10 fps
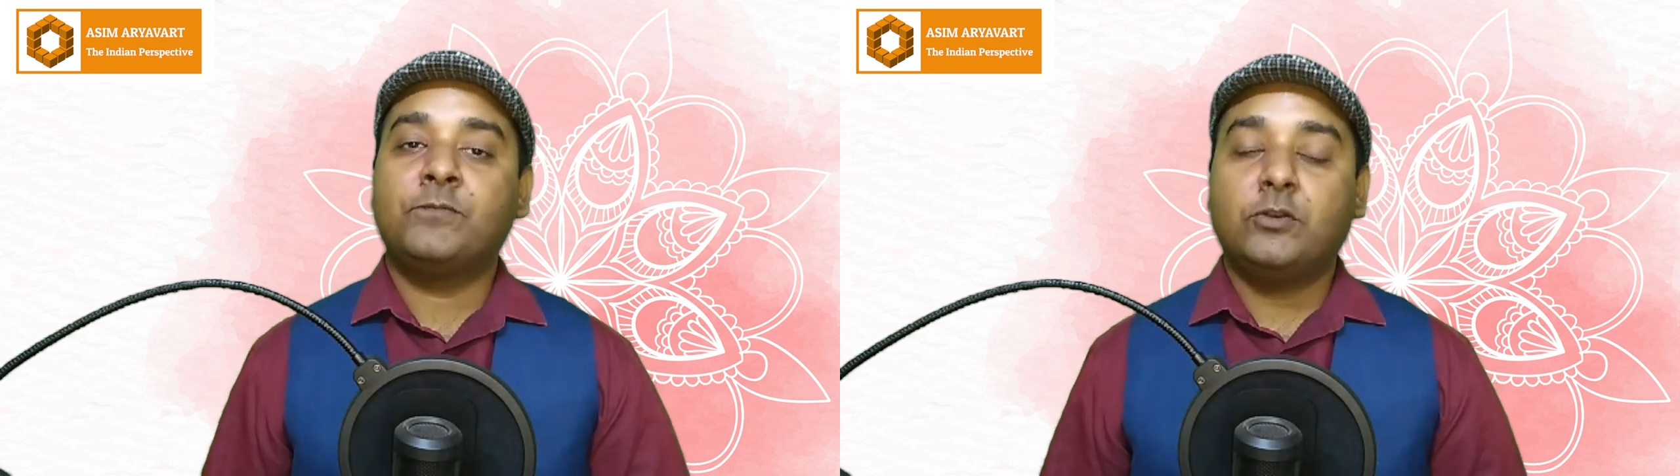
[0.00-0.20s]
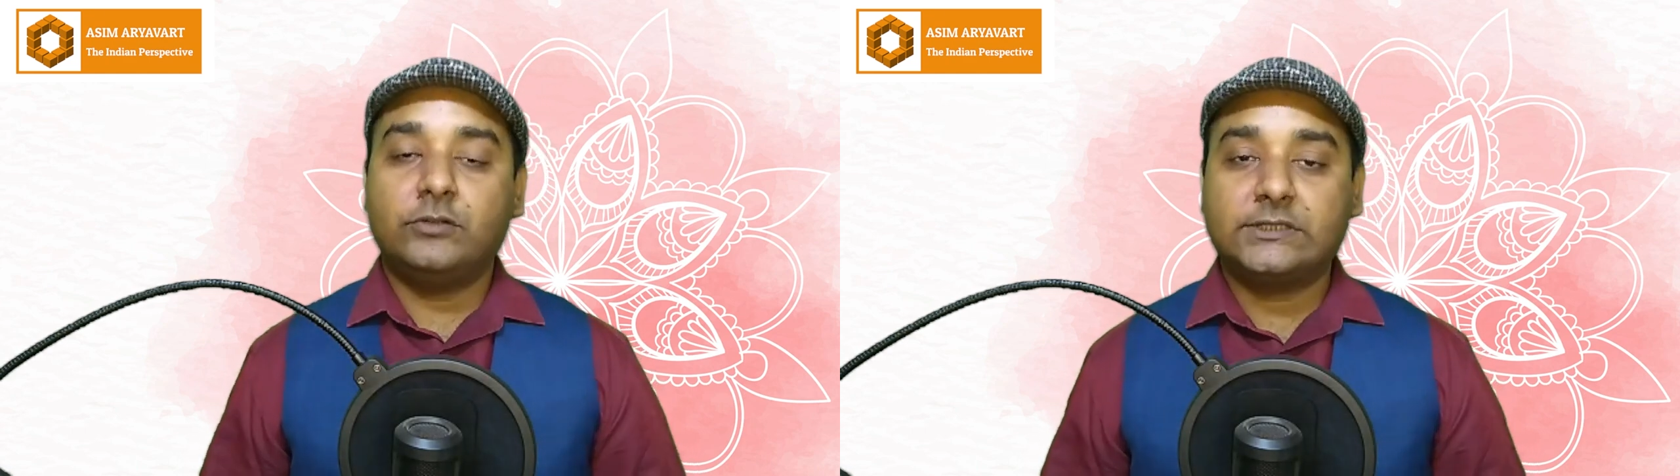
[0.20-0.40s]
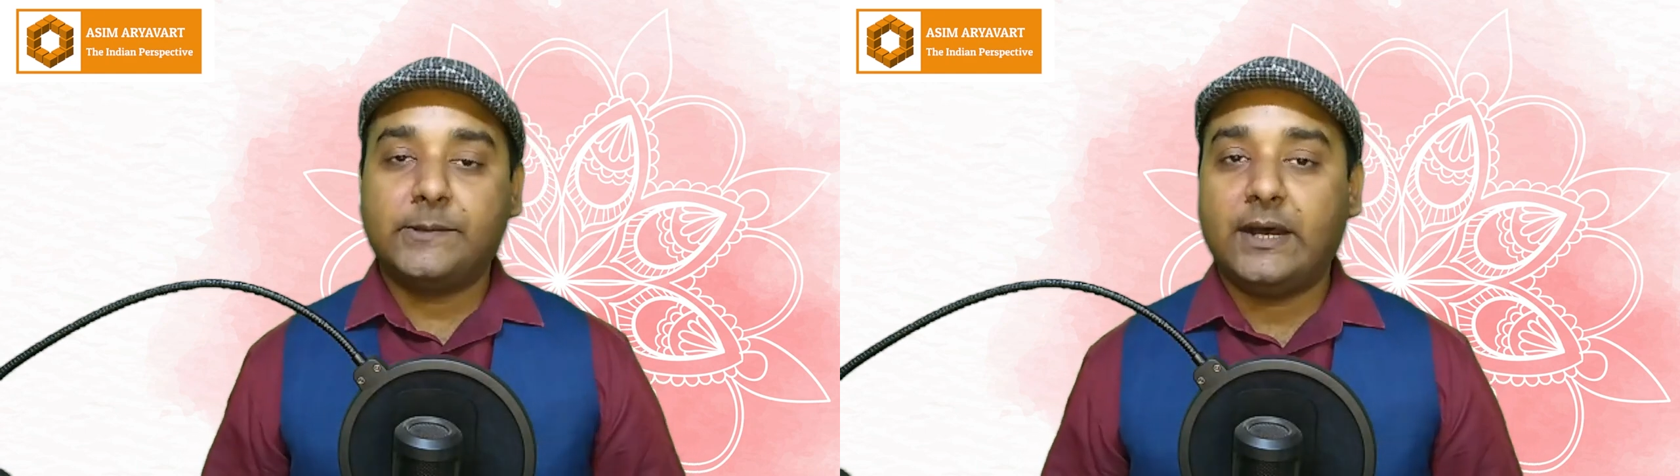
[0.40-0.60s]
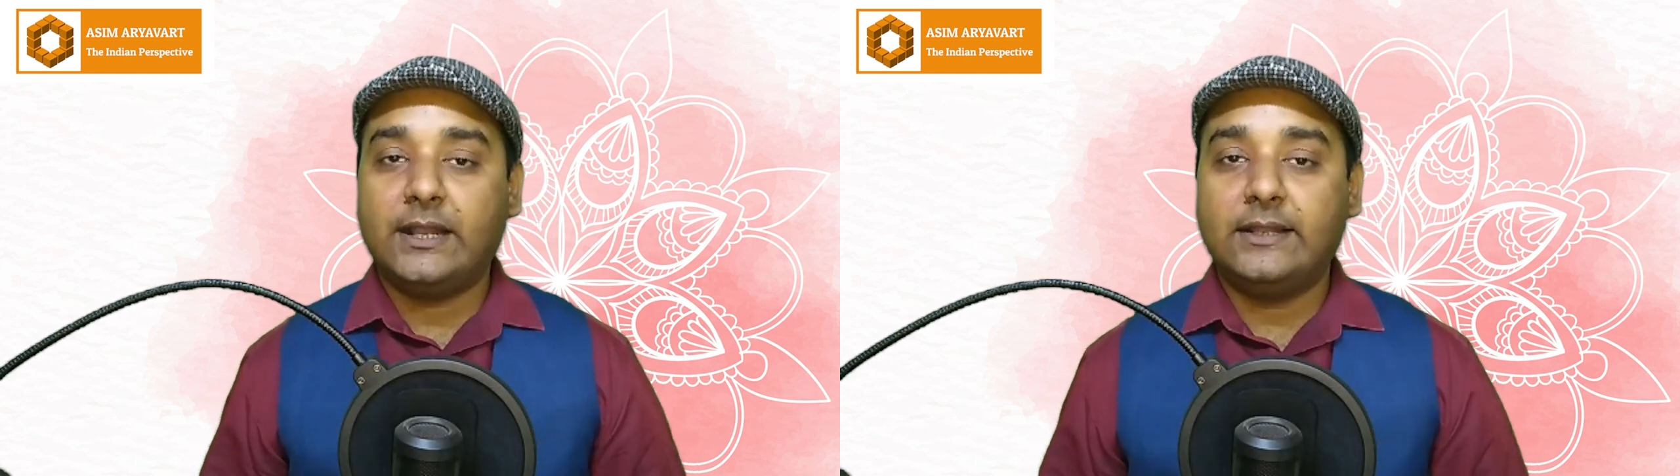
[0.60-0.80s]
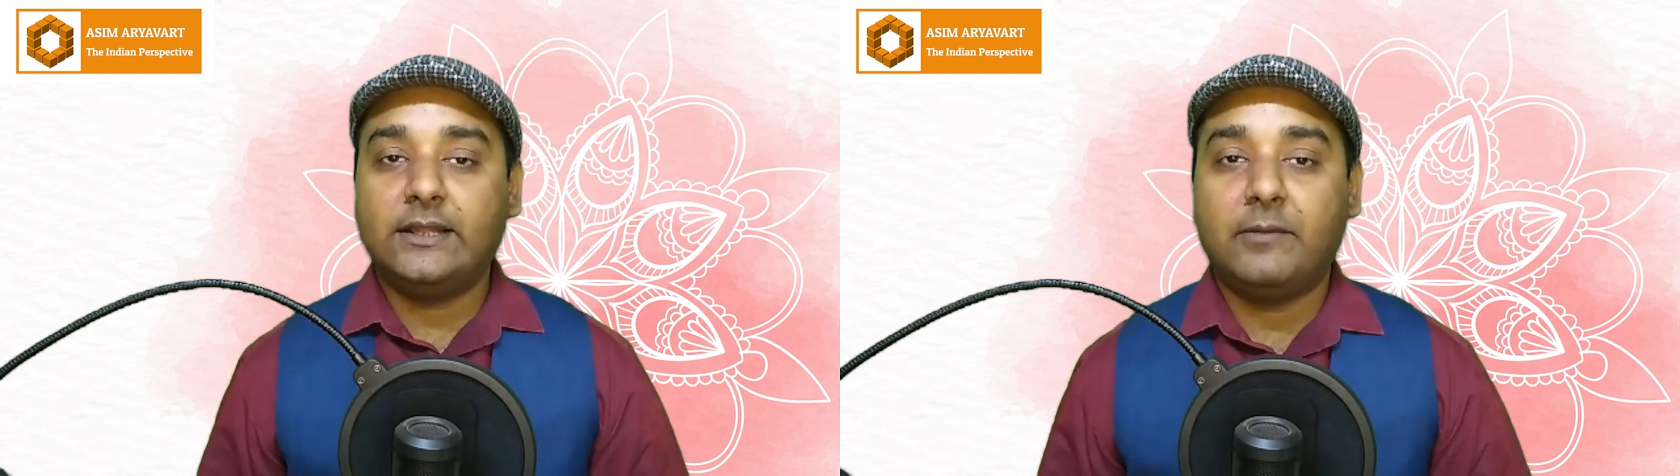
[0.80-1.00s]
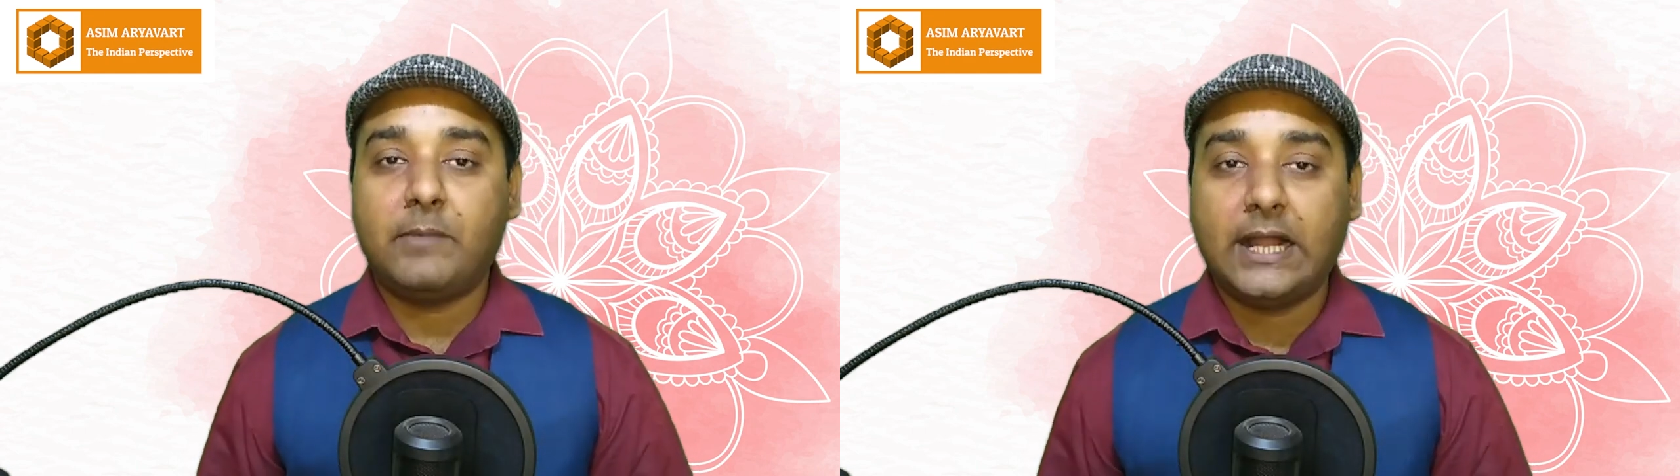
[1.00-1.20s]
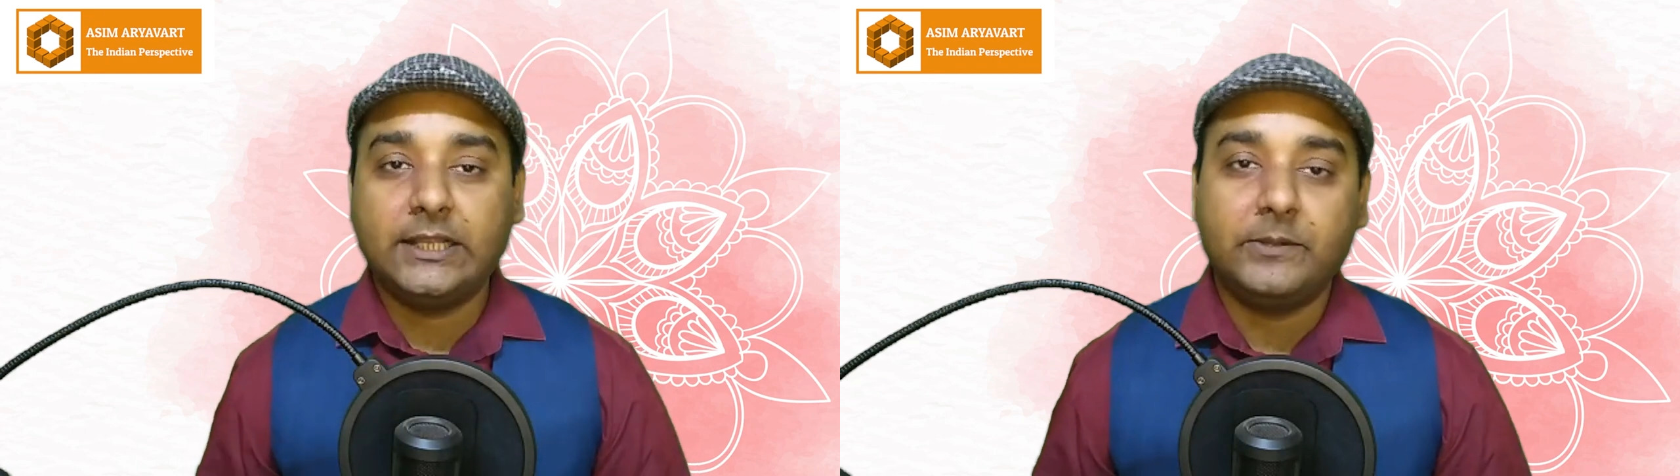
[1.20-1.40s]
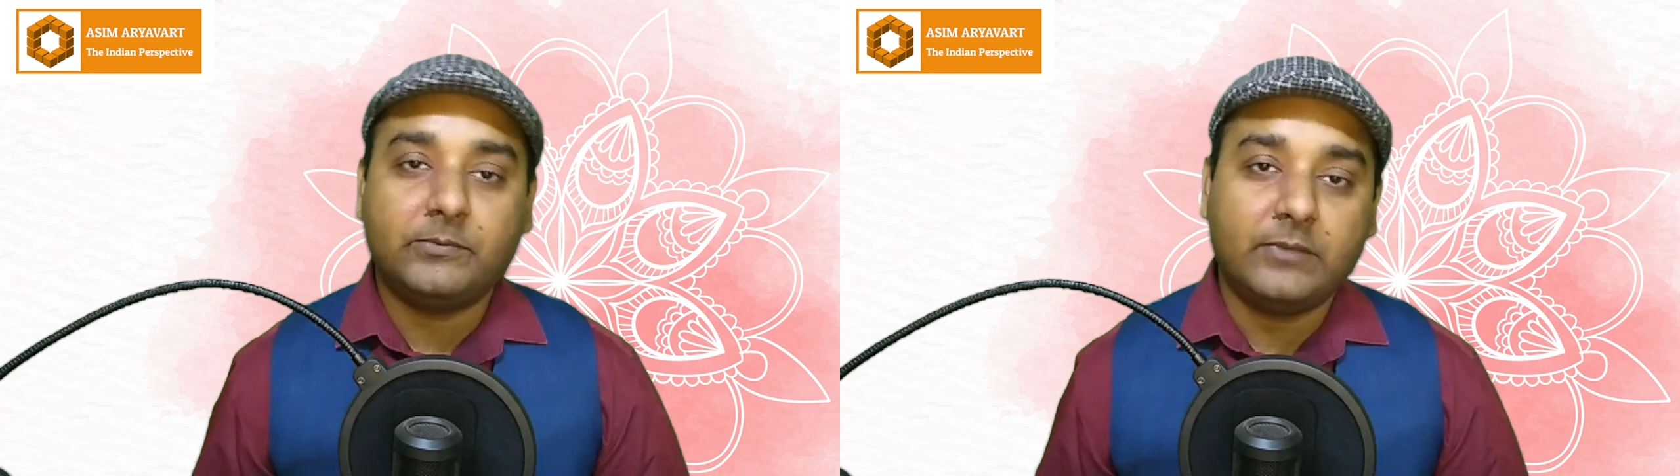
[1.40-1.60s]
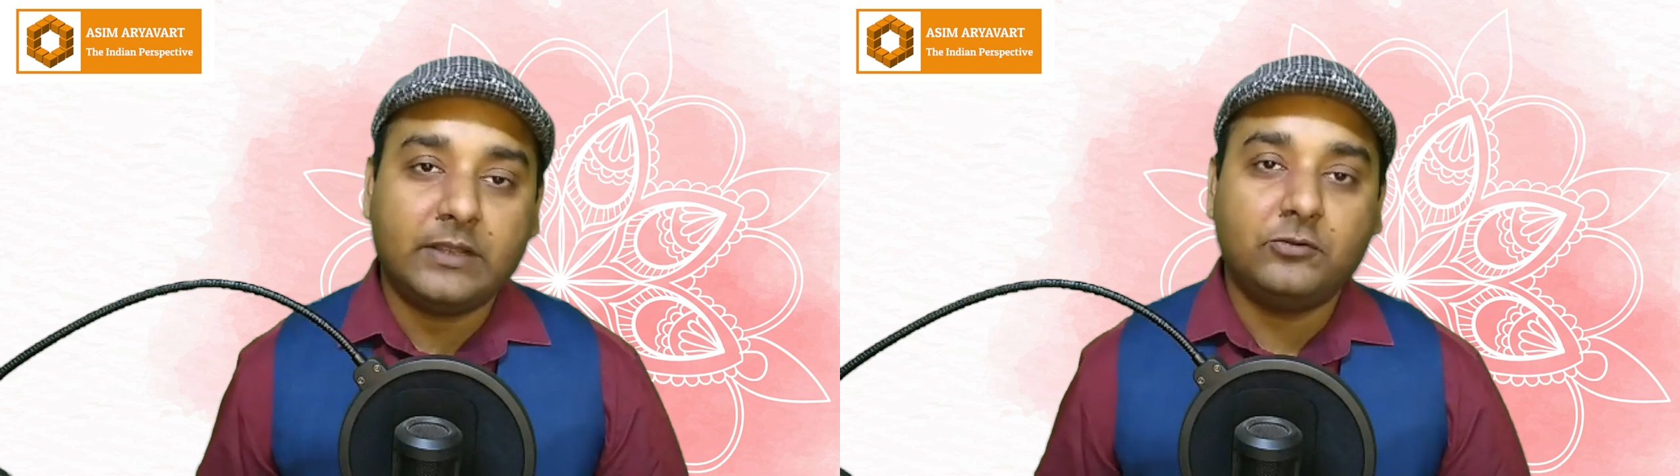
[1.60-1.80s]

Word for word: उसके बाद मालदीव्स में